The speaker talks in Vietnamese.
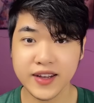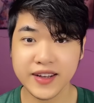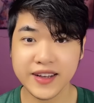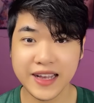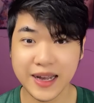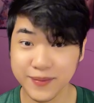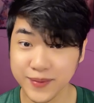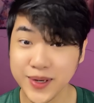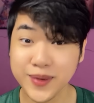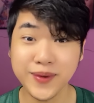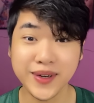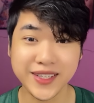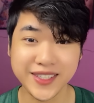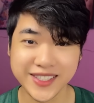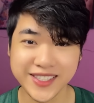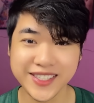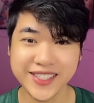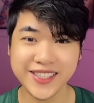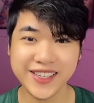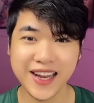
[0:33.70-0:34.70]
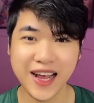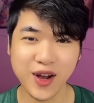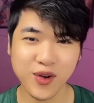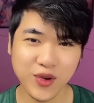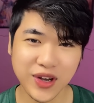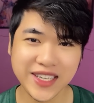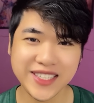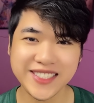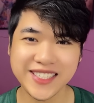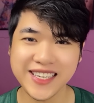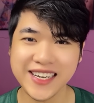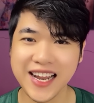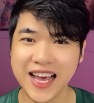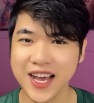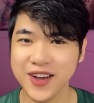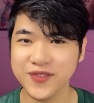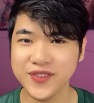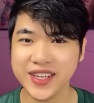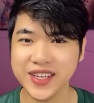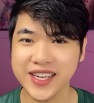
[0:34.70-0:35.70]
Cảm ơn mọi người đã quay trở
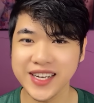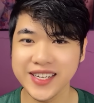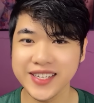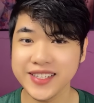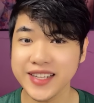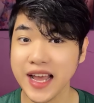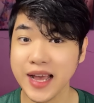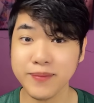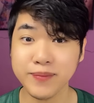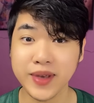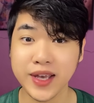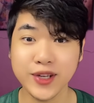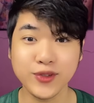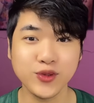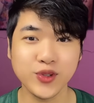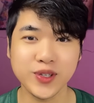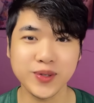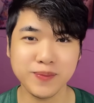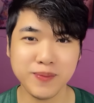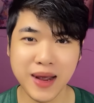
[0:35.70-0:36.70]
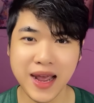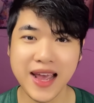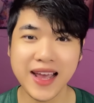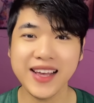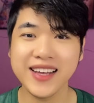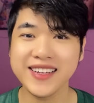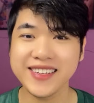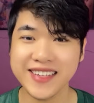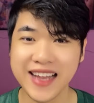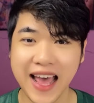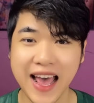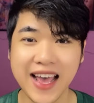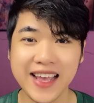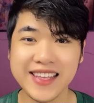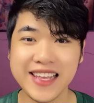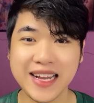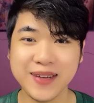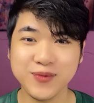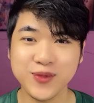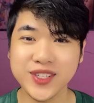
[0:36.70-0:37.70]
lại với kênh Nam Kể Chuyện Ma, đã
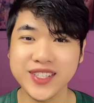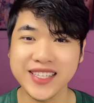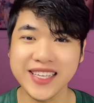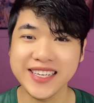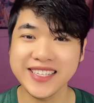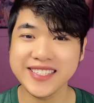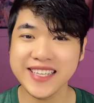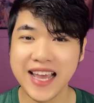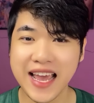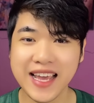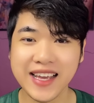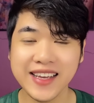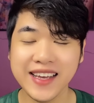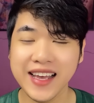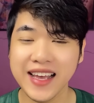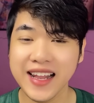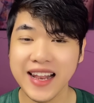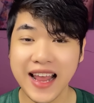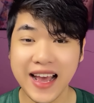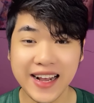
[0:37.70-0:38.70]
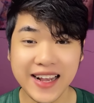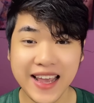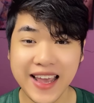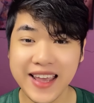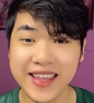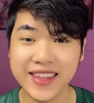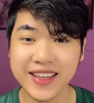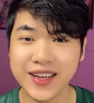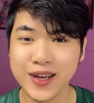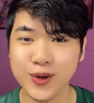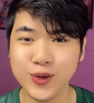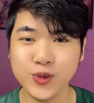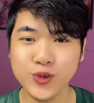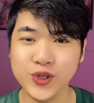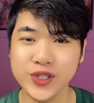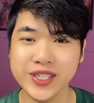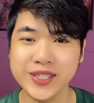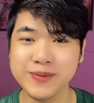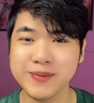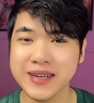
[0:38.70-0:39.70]
dành mất thời gian lắng nghe những câu
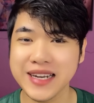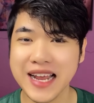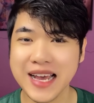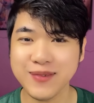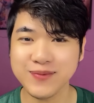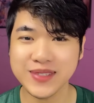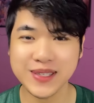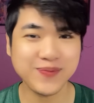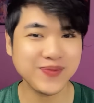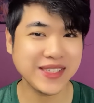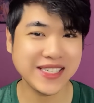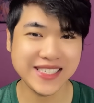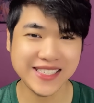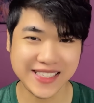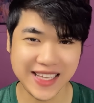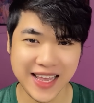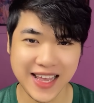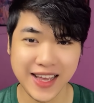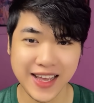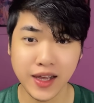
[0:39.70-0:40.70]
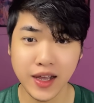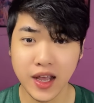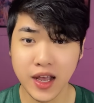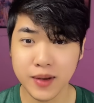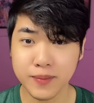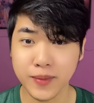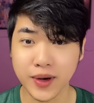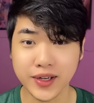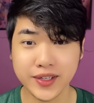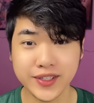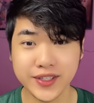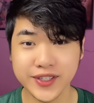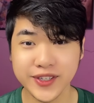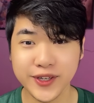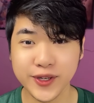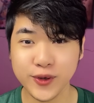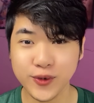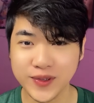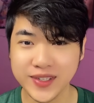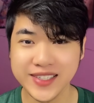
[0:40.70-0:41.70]
chuyện mà Nam sắp chia sẻ. Mọi người
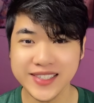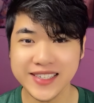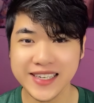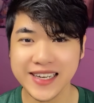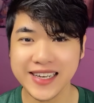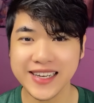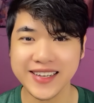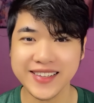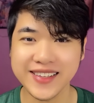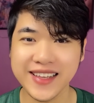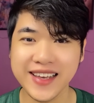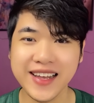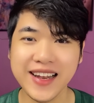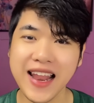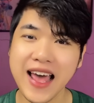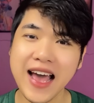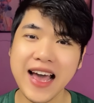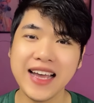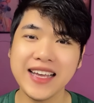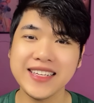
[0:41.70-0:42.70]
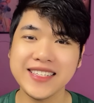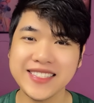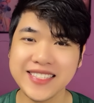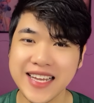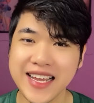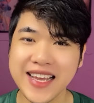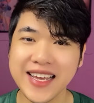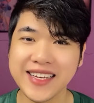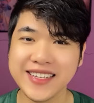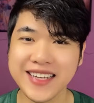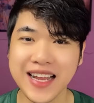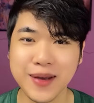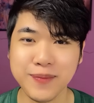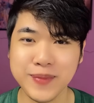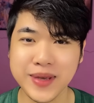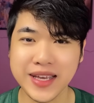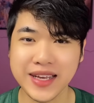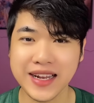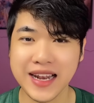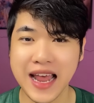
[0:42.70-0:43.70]
yêu thương á, nhớ like, share,
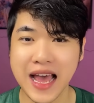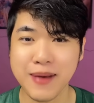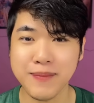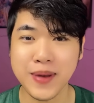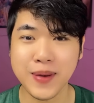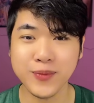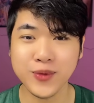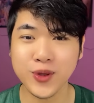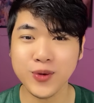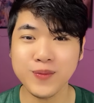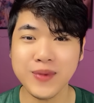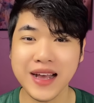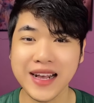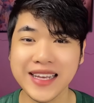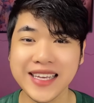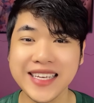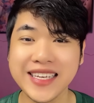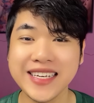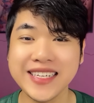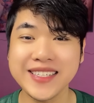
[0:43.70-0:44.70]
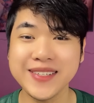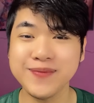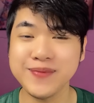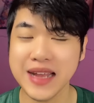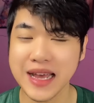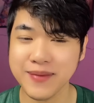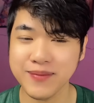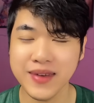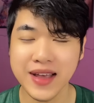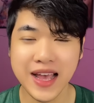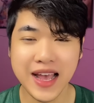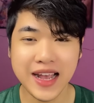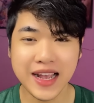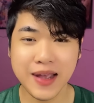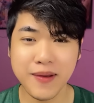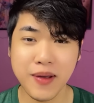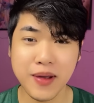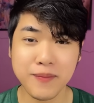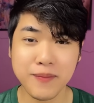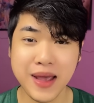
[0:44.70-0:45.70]
đặc biệt là bấm nút đăng ký kênh giúp Nam.
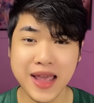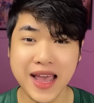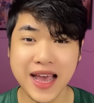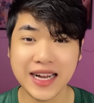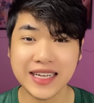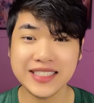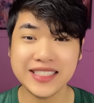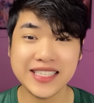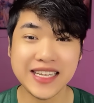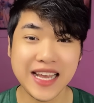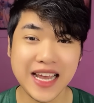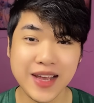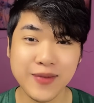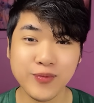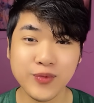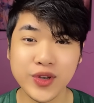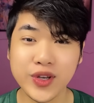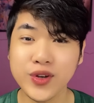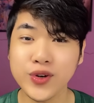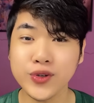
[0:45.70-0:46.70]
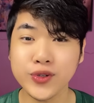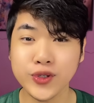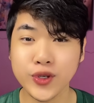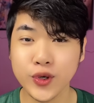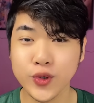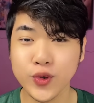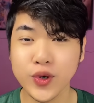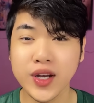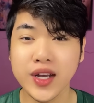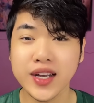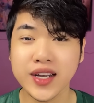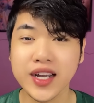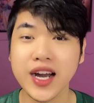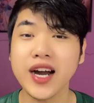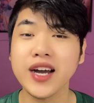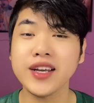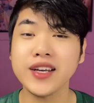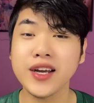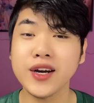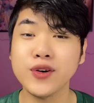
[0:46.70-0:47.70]
Các bạn bè, anh chị em, quý cô chú á,
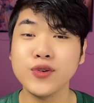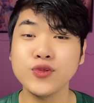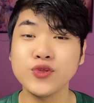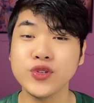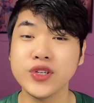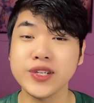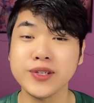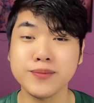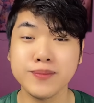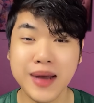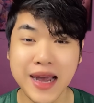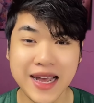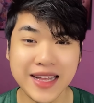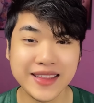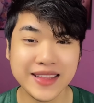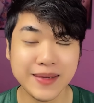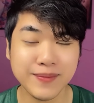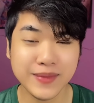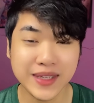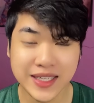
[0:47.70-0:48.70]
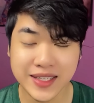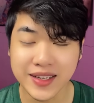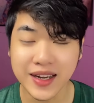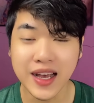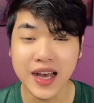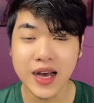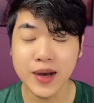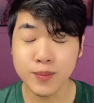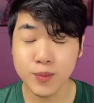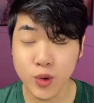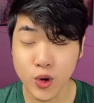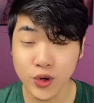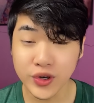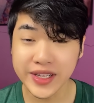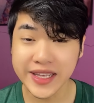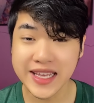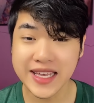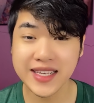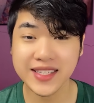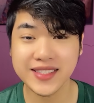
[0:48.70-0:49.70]
có những câu chuyện ma tâm linh
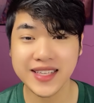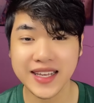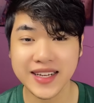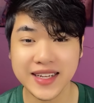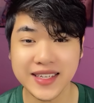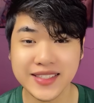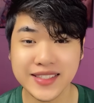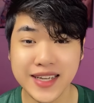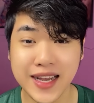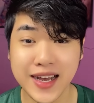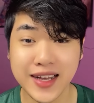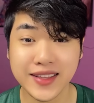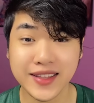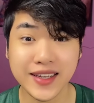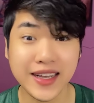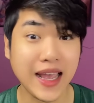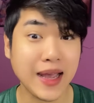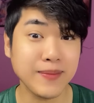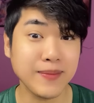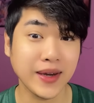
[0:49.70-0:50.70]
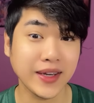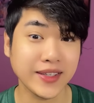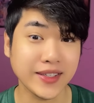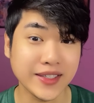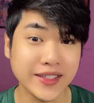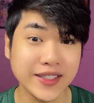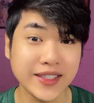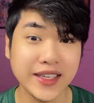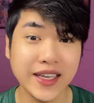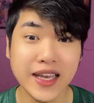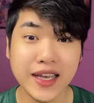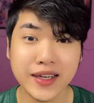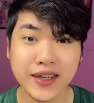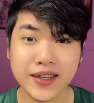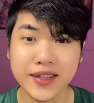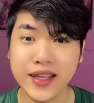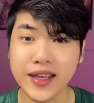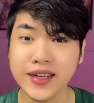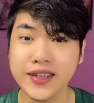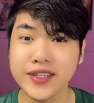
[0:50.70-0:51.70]
muốn chia sẻ đến cho tất cả mọi người,
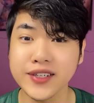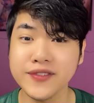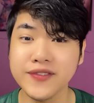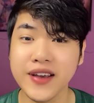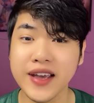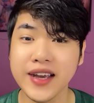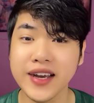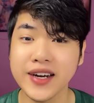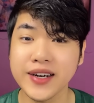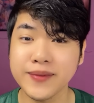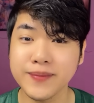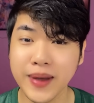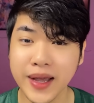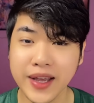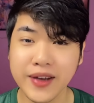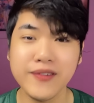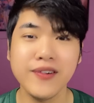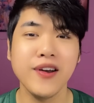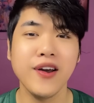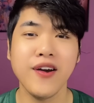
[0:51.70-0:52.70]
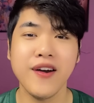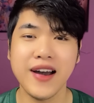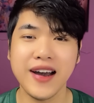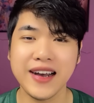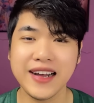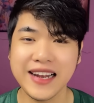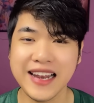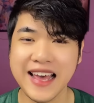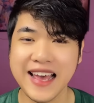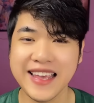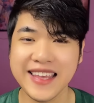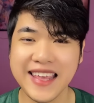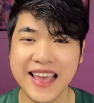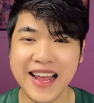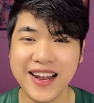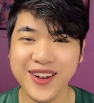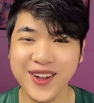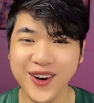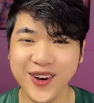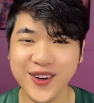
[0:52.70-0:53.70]
có thể gửi về Gmail hoặc là
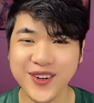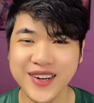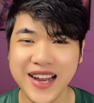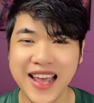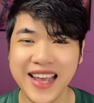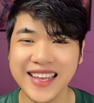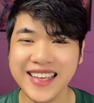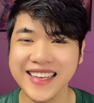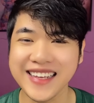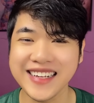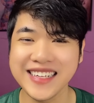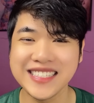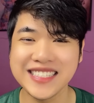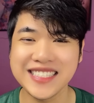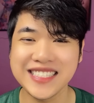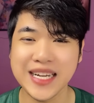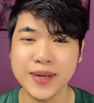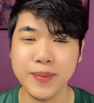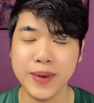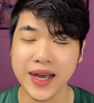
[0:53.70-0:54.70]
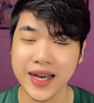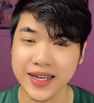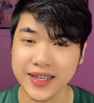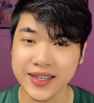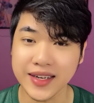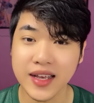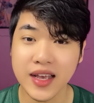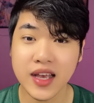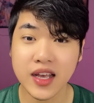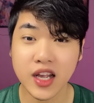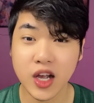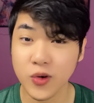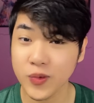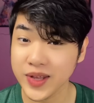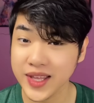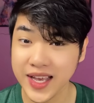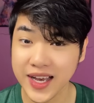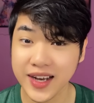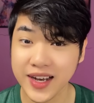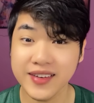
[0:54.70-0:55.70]
Zalo đang hiện lên trên màn hình. Còn
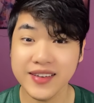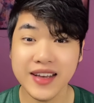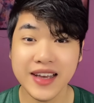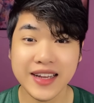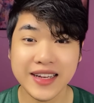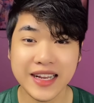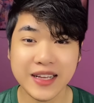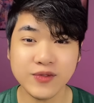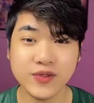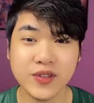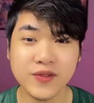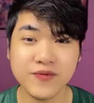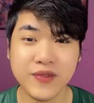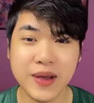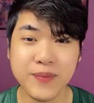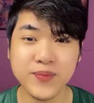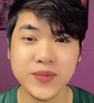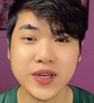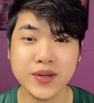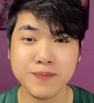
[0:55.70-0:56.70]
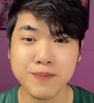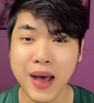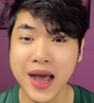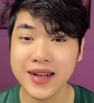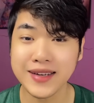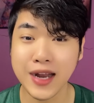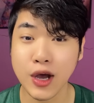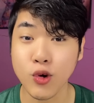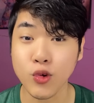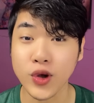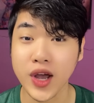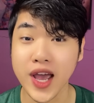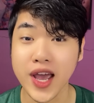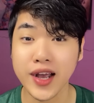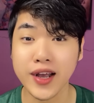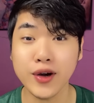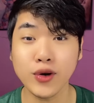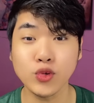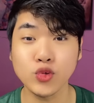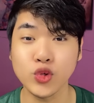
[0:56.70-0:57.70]
bây giờ, Nam xin phép được bắt đầu
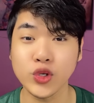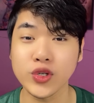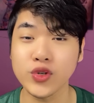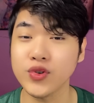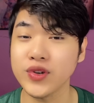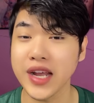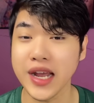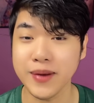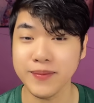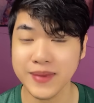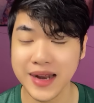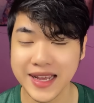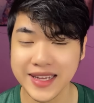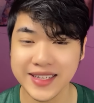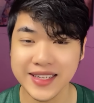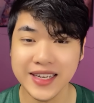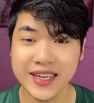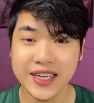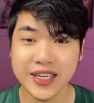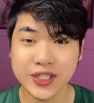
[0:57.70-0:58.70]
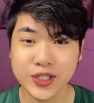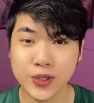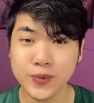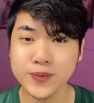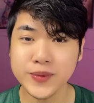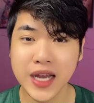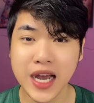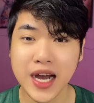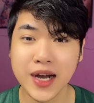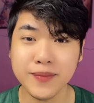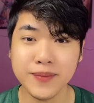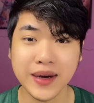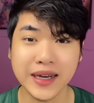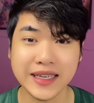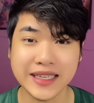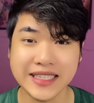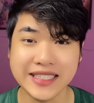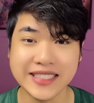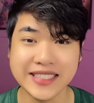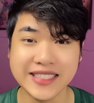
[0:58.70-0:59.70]
kể câu chuyện của ngày hôm nay. Chúc cho
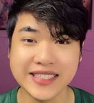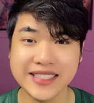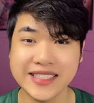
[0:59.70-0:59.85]
mọi người